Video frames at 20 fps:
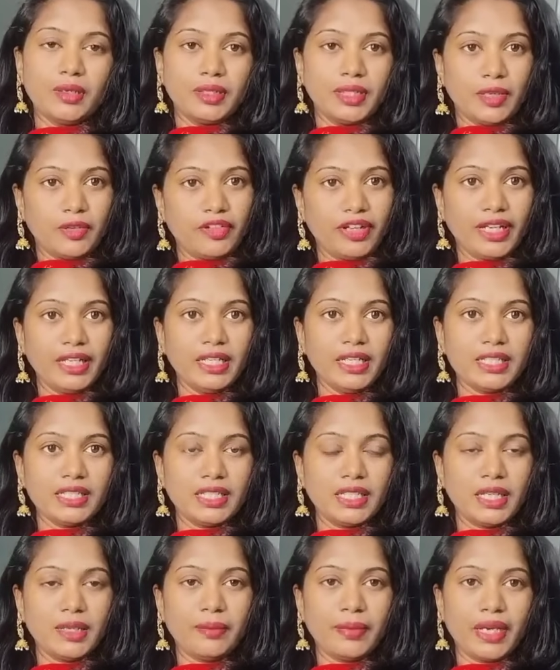ఎవరైనా
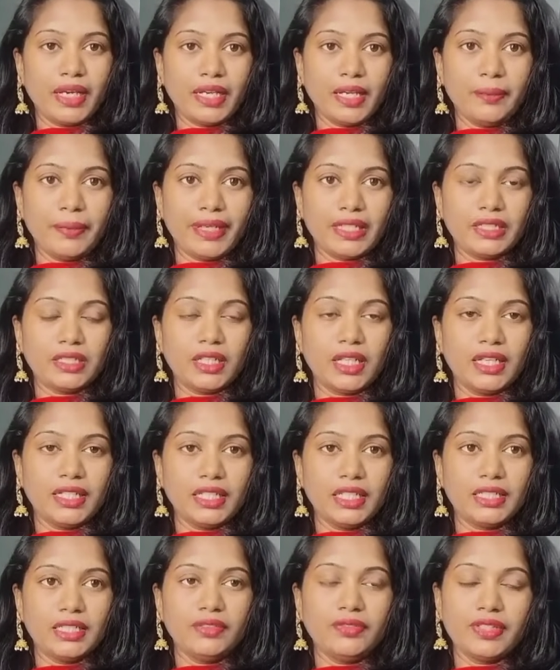సరే భార్యాభర్తలు
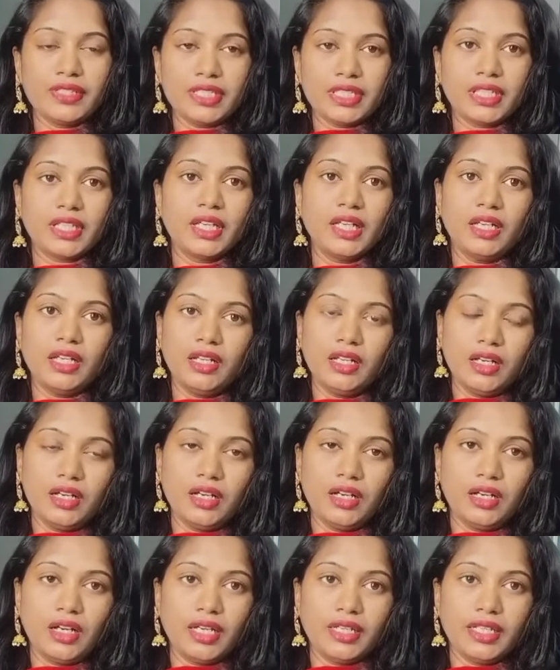అనేది ఫిజికల్
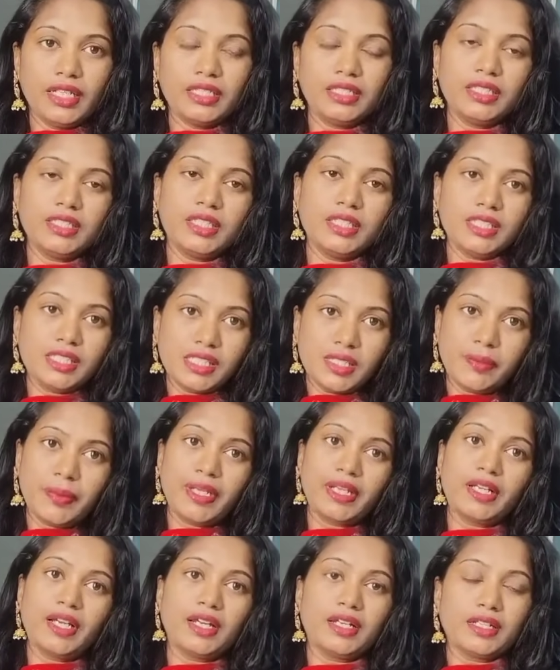అనేది ఇష్ట
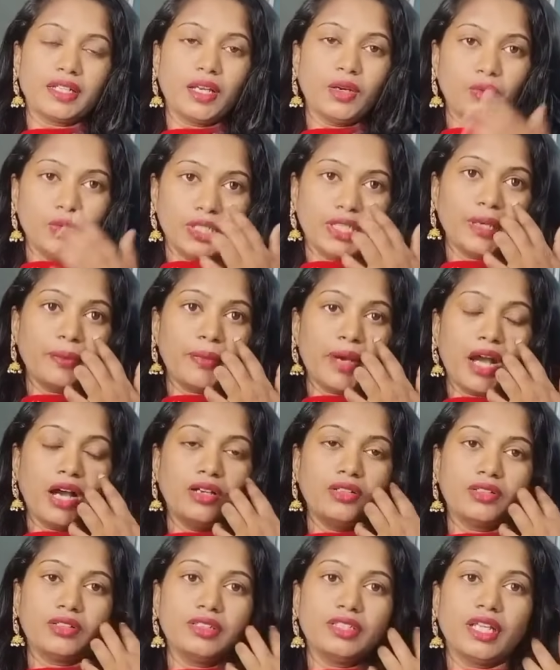ప్రకారంగా ఉంటే
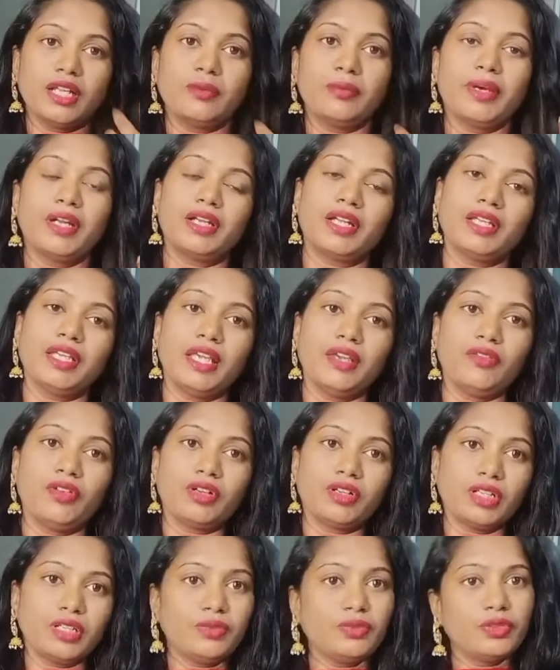బాగుంటుంది అనమాట ఏ
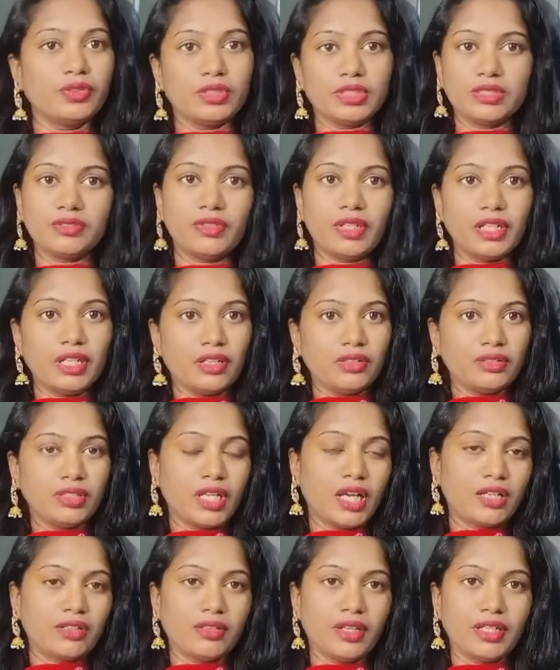ఒక్కరి ఫోర్స్ వల్ల
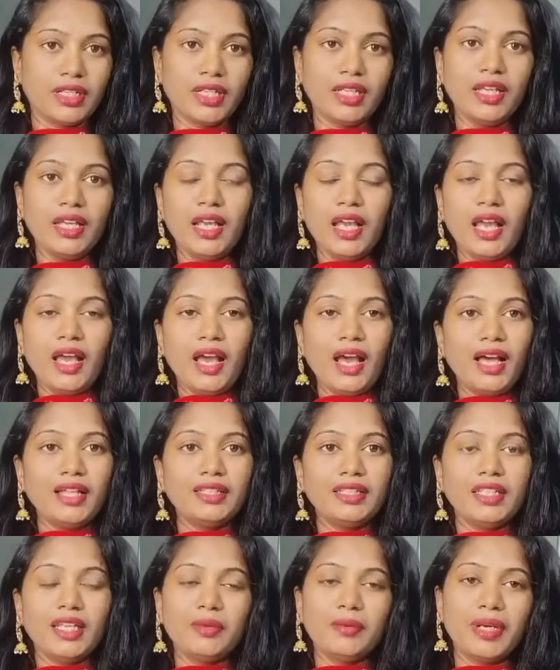ఉన్నారు అంటే అది
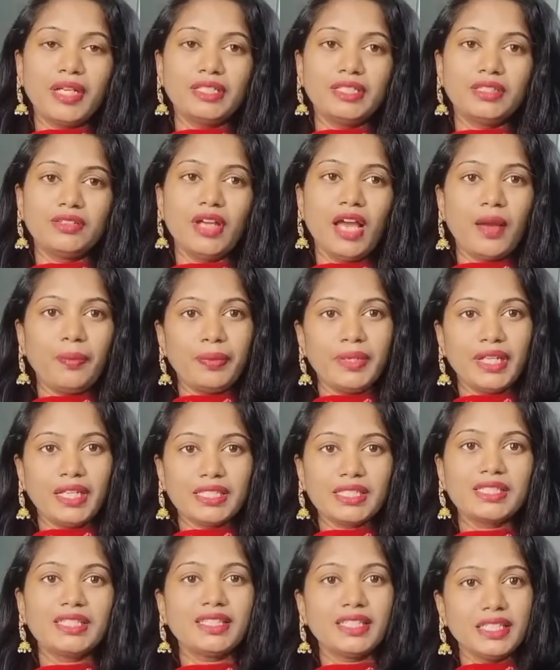ఏమాత్రం
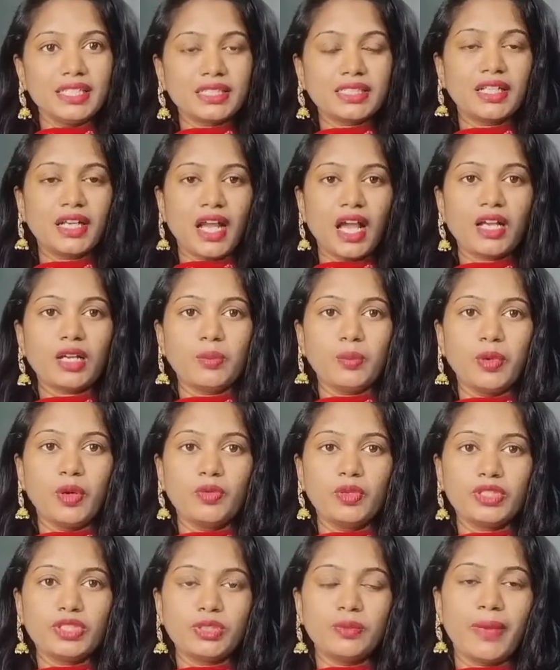హ్యాపీనెస్ని
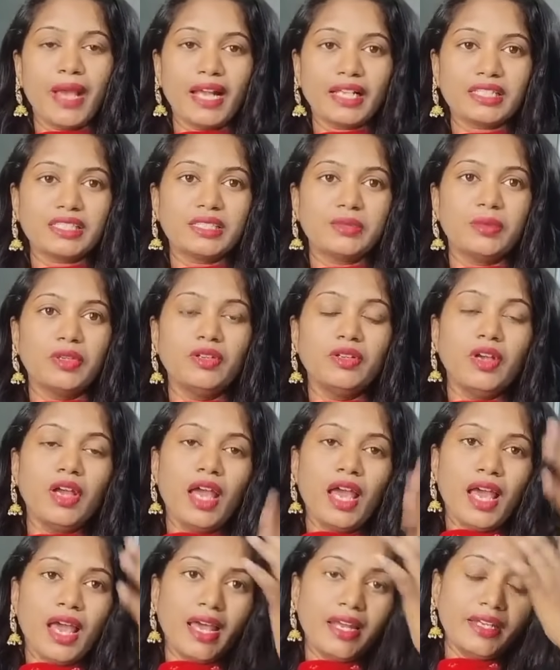తీసుకురాకపోవచ్చు మ్యాక్సిమం
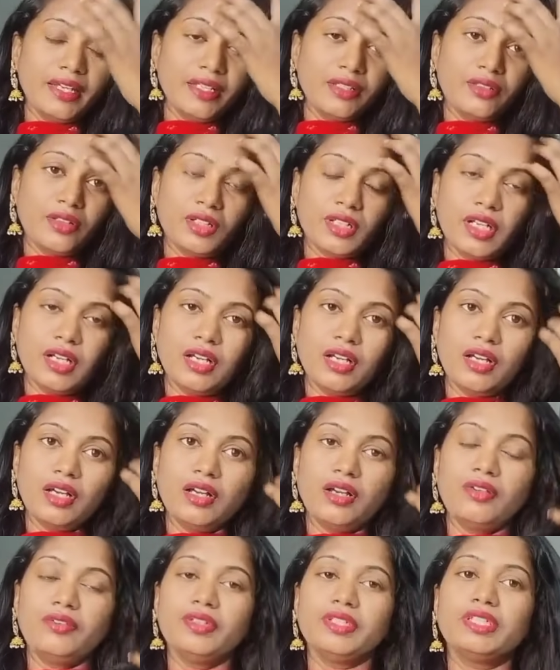అండ్ ఇంకొక
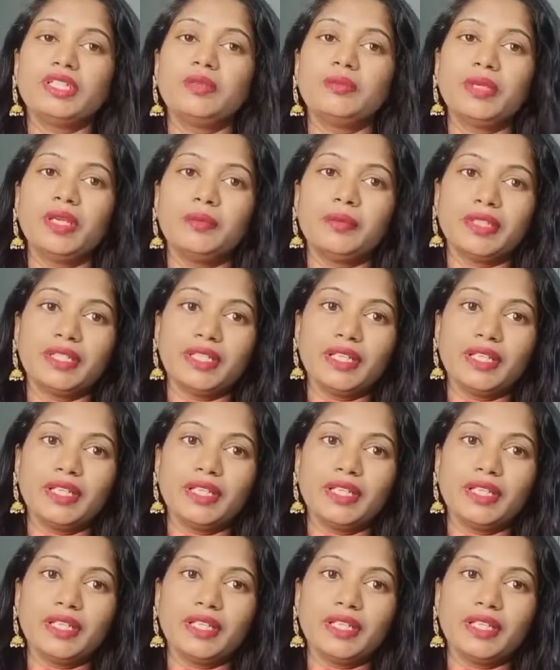విషయం ఏమిటి